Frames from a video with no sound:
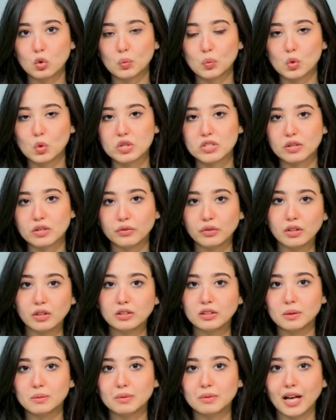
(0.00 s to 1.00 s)

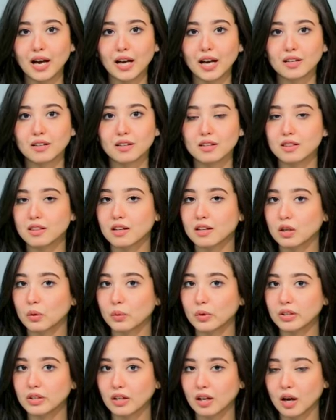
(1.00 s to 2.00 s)
مواصفات امتحانات
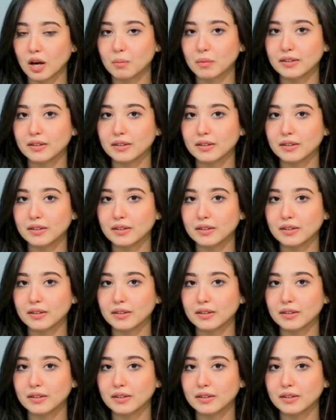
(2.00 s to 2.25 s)
الثانوية العامة